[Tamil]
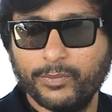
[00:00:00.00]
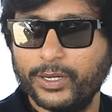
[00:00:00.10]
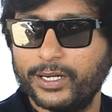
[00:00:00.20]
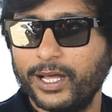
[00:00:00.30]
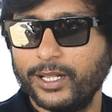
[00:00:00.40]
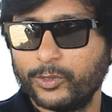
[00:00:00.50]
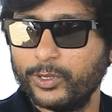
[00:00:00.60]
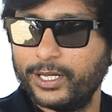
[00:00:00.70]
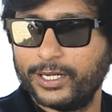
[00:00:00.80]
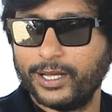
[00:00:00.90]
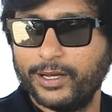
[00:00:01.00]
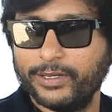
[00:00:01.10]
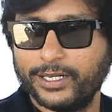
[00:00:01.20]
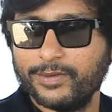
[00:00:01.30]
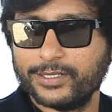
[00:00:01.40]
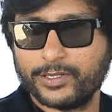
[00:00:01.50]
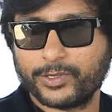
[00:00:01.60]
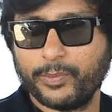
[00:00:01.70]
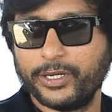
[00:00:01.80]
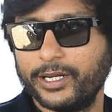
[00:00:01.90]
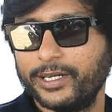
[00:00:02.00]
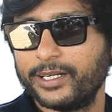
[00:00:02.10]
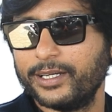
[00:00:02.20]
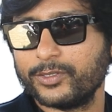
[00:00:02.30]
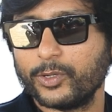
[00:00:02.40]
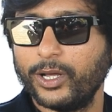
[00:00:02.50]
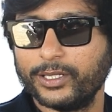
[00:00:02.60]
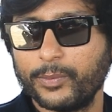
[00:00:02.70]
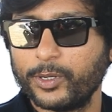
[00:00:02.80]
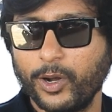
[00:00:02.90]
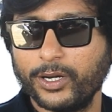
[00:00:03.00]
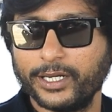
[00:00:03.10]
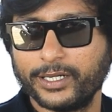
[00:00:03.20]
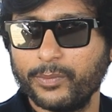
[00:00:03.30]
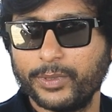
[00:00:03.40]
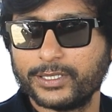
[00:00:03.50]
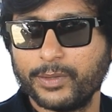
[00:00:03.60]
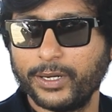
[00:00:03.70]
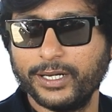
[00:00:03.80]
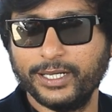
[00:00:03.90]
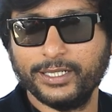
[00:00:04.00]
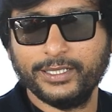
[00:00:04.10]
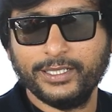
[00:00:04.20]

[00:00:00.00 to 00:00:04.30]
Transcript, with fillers: பட் நான் அதுக்குள்ளே நான் வீட்டில் விஷயம் கம்மிட் ஆகிட்டேன் ஸோ அதுக்கப்புறம் காண்டாக்ட் நான் பெருசாக பண்ணல